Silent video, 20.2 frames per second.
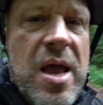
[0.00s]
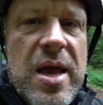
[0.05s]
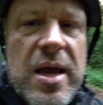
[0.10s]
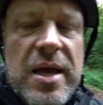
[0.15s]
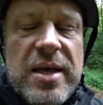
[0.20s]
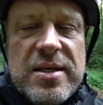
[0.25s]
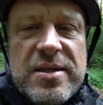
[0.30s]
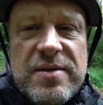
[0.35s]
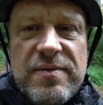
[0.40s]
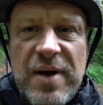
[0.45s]

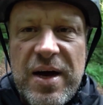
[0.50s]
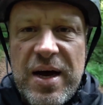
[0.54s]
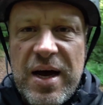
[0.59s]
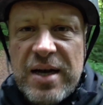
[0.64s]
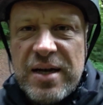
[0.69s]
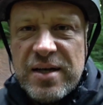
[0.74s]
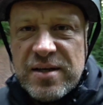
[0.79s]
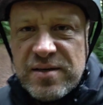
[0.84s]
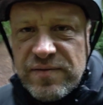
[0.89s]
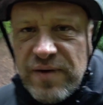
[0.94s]
Es war
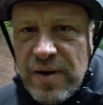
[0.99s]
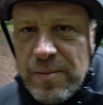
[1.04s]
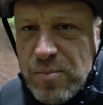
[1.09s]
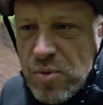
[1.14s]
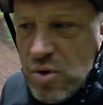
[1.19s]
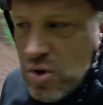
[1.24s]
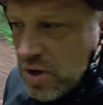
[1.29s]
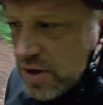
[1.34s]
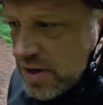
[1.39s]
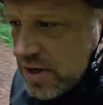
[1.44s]
alles
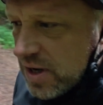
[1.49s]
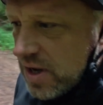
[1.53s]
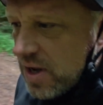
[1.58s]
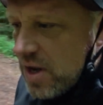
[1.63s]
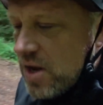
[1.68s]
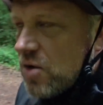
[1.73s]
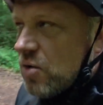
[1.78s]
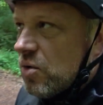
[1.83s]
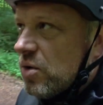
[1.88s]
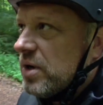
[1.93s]
vermüllt.
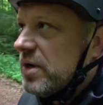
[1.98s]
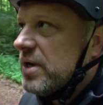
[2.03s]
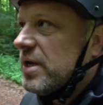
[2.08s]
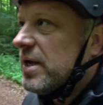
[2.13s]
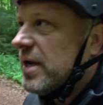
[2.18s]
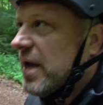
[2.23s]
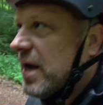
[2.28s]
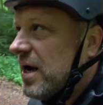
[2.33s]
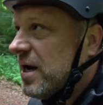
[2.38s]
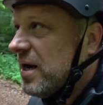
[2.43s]
Und
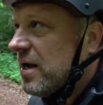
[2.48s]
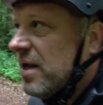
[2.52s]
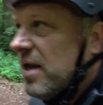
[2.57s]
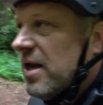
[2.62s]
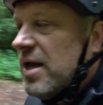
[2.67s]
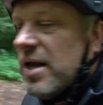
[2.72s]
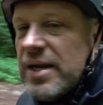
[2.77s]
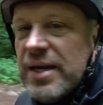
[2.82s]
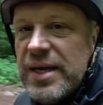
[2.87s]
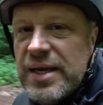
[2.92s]
ja,
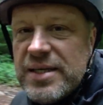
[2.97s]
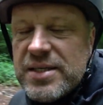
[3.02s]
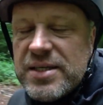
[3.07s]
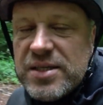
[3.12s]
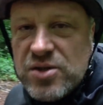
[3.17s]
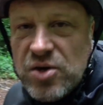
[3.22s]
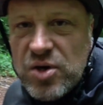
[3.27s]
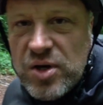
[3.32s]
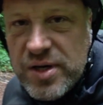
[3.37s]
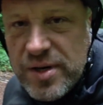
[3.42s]
nichts
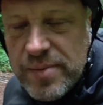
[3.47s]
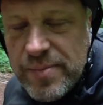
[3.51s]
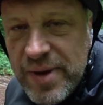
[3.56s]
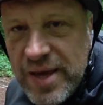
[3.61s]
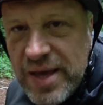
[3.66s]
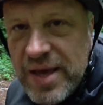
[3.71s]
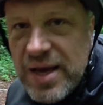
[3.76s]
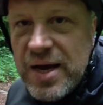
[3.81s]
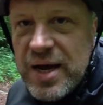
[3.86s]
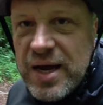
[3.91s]
sollte
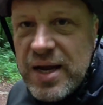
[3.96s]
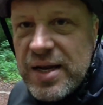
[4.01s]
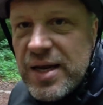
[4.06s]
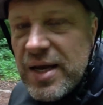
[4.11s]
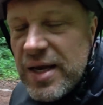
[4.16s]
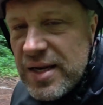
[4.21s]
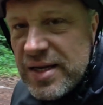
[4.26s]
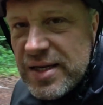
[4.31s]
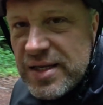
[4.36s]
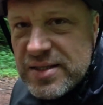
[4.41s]
mehr
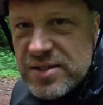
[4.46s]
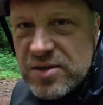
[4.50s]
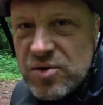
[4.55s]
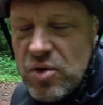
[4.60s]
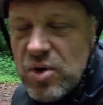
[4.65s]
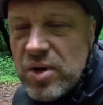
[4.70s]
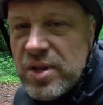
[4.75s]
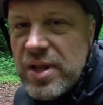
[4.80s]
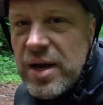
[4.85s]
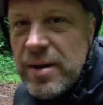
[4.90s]
an diesen
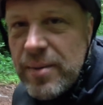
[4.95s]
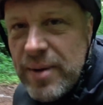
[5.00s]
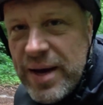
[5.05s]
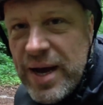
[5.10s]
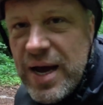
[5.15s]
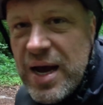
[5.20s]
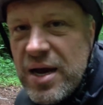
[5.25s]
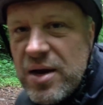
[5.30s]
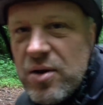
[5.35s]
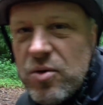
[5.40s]
Ort dabei
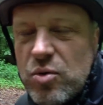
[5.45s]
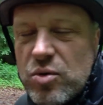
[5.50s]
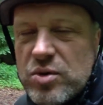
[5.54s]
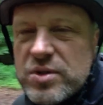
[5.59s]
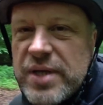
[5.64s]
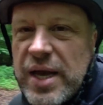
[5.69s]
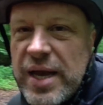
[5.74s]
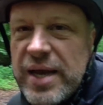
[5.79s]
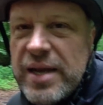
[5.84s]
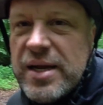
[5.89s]

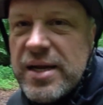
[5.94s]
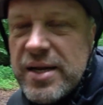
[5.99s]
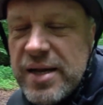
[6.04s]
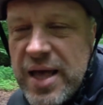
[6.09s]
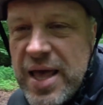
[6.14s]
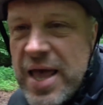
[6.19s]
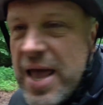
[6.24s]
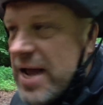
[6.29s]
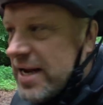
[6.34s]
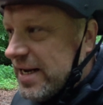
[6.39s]
Hagenosen erinnern.
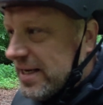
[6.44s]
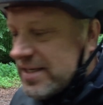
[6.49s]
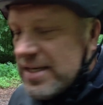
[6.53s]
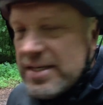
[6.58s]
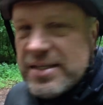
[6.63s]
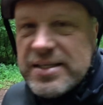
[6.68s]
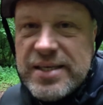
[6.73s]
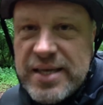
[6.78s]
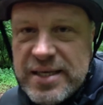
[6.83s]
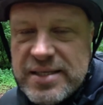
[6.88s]
Das
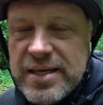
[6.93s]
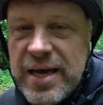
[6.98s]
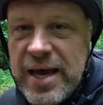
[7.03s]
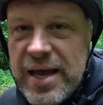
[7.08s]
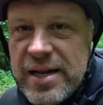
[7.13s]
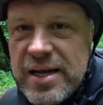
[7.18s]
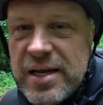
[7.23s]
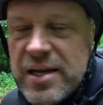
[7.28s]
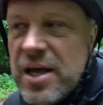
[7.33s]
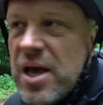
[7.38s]
hat sich jetzt
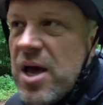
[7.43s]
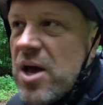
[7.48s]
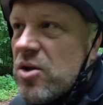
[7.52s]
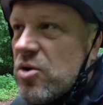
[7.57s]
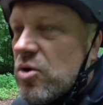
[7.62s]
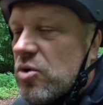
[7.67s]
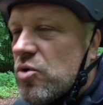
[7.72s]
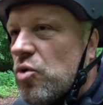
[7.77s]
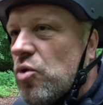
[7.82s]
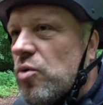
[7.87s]
geändert.
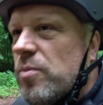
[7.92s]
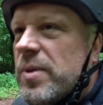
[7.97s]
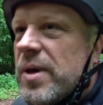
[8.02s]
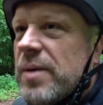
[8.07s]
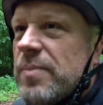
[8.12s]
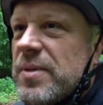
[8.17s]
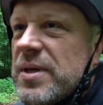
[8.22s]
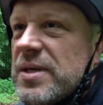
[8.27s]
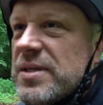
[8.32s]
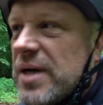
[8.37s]
Dort oben
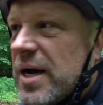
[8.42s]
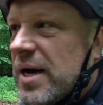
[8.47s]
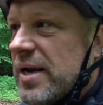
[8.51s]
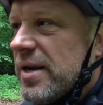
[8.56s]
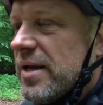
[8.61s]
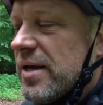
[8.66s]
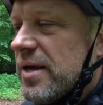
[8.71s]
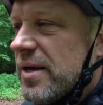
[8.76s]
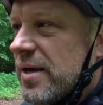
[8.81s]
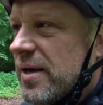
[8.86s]
gibt es
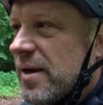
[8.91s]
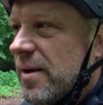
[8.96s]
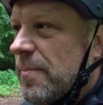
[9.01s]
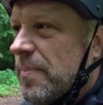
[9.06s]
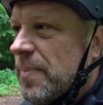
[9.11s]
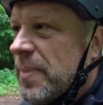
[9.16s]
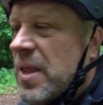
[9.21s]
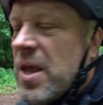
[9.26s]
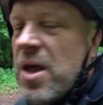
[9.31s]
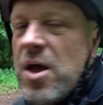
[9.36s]
eine
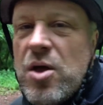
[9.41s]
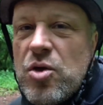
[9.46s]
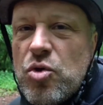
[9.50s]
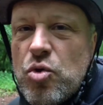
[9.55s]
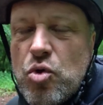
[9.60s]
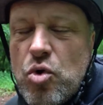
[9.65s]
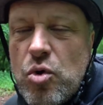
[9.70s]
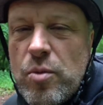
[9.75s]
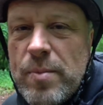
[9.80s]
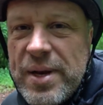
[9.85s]
ähm,
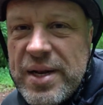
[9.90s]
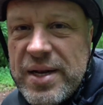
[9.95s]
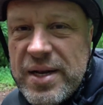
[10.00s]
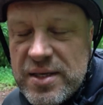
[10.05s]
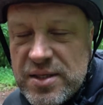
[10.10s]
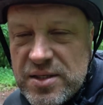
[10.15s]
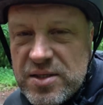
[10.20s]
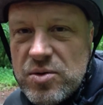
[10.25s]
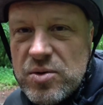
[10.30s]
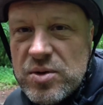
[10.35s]

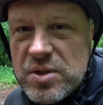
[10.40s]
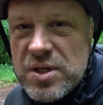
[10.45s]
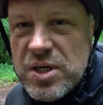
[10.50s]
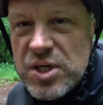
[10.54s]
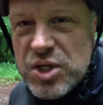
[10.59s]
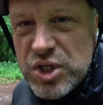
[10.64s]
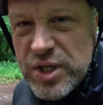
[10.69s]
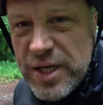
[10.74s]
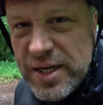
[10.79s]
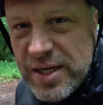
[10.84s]

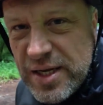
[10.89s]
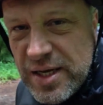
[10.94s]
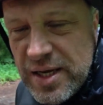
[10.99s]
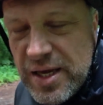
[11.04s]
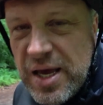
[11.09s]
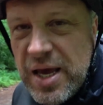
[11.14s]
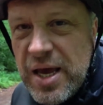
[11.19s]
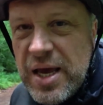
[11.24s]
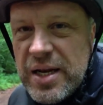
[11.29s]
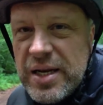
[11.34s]
Dokumentationsstätte,
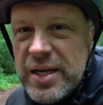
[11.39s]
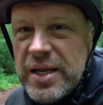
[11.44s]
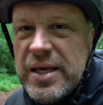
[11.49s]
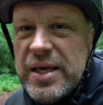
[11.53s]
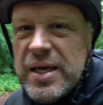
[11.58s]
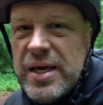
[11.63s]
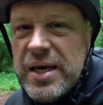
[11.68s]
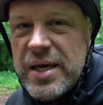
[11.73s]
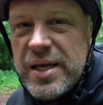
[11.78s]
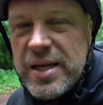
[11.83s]

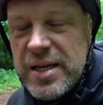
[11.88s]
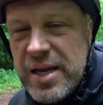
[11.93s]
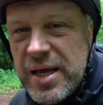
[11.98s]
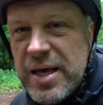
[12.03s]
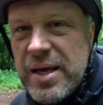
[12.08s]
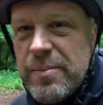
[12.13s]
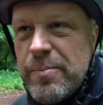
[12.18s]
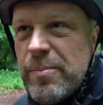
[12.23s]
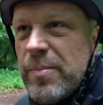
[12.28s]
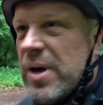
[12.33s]
die
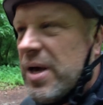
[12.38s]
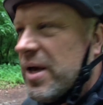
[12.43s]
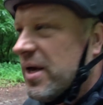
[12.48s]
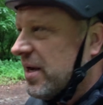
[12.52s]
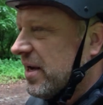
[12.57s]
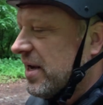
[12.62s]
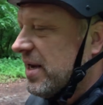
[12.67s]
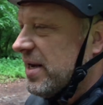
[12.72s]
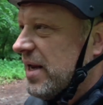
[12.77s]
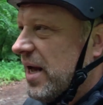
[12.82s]
dem
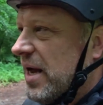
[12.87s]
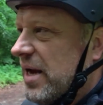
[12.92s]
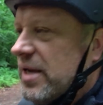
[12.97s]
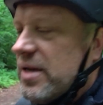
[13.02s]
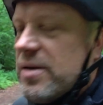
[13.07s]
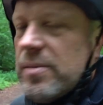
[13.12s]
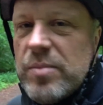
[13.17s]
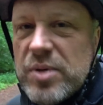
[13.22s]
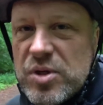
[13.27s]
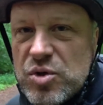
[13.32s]
äh,
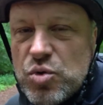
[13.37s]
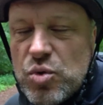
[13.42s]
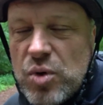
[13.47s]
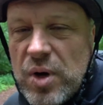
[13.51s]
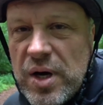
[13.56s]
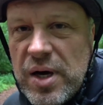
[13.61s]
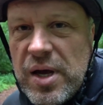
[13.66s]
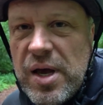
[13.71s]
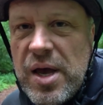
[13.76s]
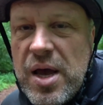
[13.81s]
geneigten
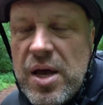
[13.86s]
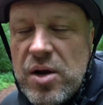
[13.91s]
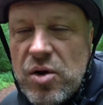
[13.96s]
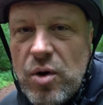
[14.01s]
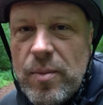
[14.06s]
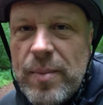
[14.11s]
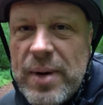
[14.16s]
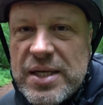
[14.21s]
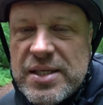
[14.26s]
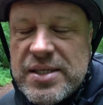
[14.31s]
Besucher
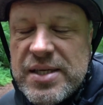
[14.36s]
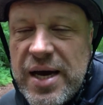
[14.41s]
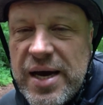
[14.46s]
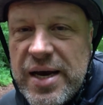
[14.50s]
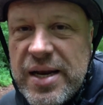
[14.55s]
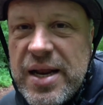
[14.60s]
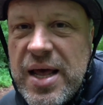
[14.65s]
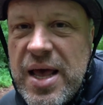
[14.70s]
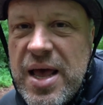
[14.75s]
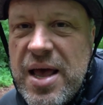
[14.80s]
nochmal
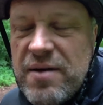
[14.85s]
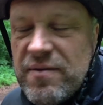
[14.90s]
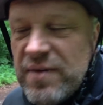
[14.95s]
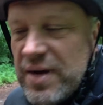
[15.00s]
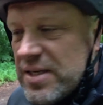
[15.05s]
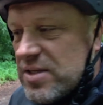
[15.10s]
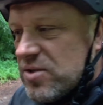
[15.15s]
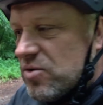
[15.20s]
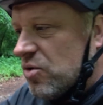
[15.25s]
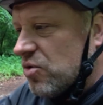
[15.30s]
zeigt,
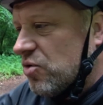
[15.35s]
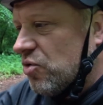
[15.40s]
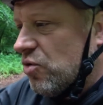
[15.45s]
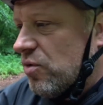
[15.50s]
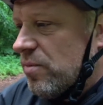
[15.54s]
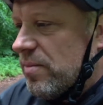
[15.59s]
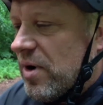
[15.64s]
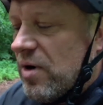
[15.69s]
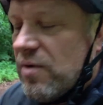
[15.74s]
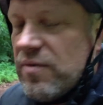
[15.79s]
was dort
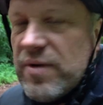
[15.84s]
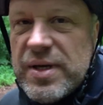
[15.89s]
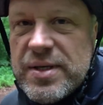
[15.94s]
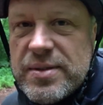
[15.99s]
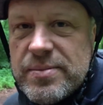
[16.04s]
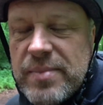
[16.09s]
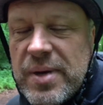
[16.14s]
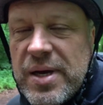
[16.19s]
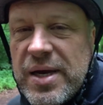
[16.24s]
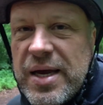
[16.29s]
oben auf
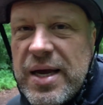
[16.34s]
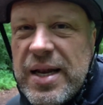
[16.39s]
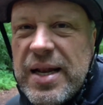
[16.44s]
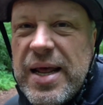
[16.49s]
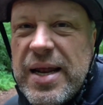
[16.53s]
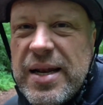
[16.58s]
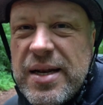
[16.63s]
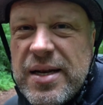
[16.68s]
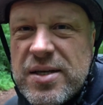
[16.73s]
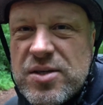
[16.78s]
diesem
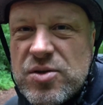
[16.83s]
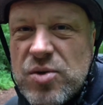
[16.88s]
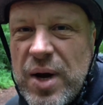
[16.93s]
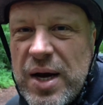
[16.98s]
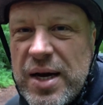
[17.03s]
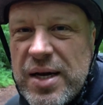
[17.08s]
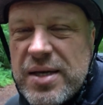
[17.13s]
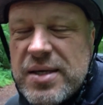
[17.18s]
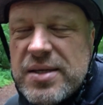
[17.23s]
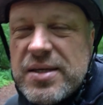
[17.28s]
Gelände so
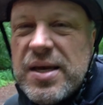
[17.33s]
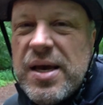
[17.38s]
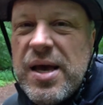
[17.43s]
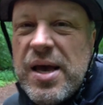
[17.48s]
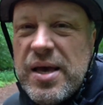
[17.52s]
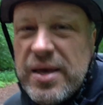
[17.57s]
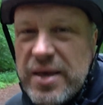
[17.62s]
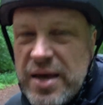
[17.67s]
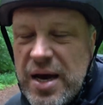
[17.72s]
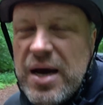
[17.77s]
alles
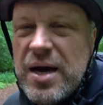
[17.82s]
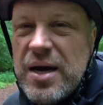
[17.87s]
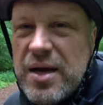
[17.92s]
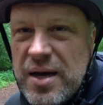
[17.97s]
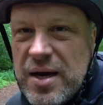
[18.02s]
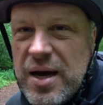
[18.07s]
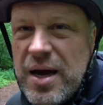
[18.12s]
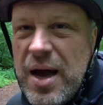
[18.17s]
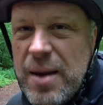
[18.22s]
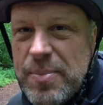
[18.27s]

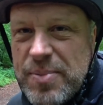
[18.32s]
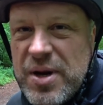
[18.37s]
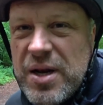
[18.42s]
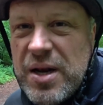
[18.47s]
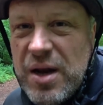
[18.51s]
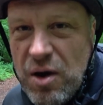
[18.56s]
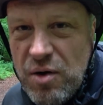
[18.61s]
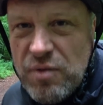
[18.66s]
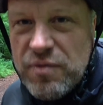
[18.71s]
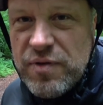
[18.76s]
ja,
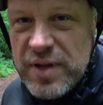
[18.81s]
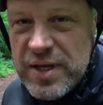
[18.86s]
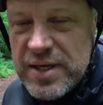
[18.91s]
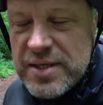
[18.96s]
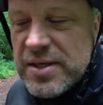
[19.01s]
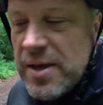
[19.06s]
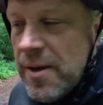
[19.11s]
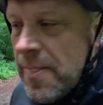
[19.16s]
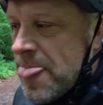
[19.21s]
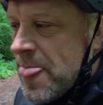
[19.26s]
abgelaufen
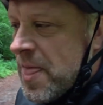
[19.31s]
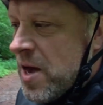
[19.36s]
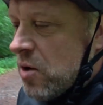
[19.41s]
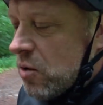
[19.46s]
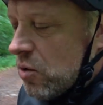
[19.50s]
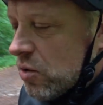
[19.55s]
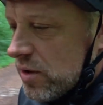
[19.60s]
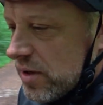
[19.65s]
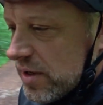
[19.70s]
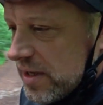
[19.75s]
ist.
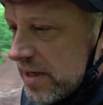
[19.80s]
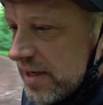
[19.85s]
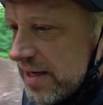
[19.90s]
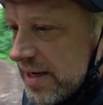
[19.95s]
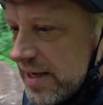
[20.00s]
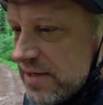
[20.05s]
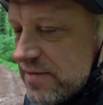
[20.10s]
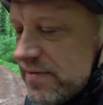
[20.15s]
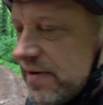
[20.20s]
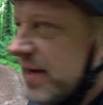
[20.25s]
Und
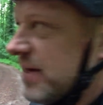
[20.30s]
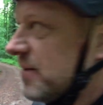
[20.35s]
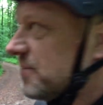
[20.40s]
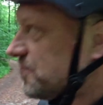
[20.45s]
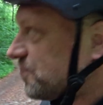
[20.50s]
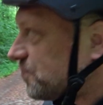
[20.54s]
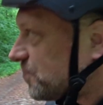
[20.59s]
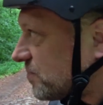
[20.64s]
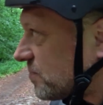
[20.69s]
deswegen